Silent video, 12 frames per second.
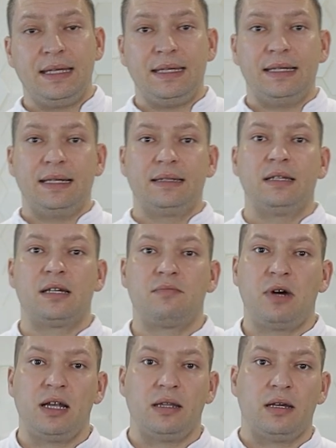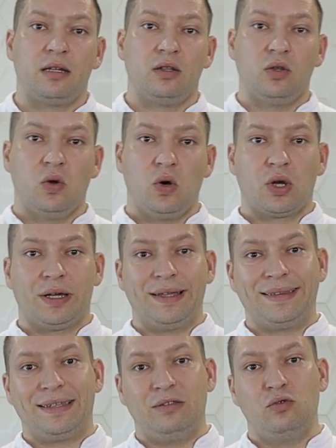И это нормально. Но
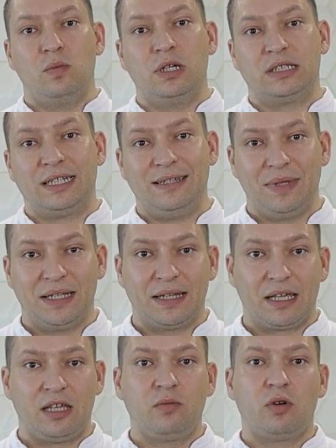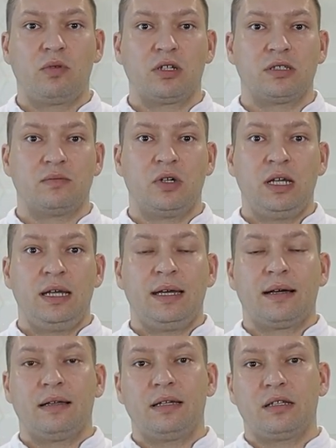когда ты думаешь именно таким образом,
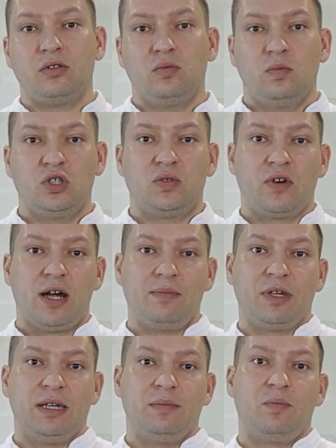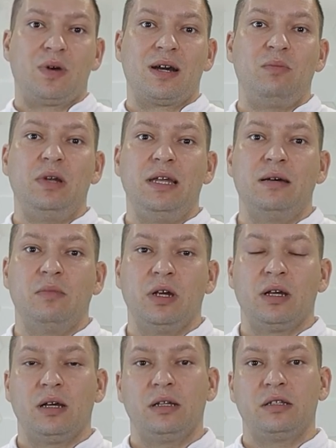когда ты думаешь в рамке
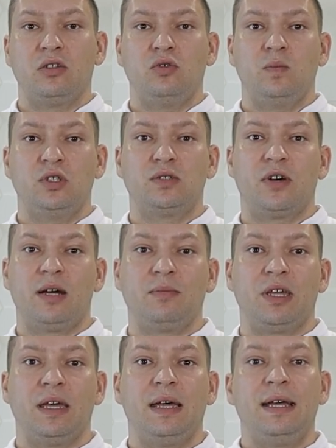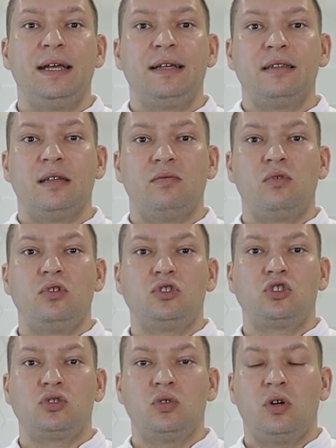проблемы, когда ты думаешь в рамке
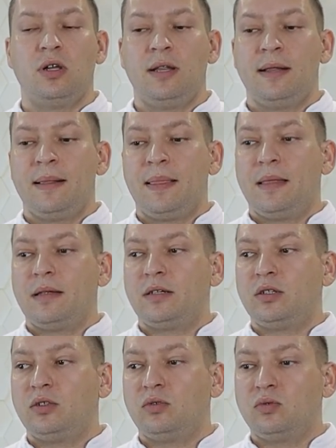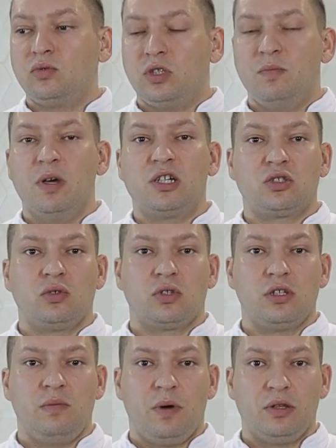того, что у тебя что-то не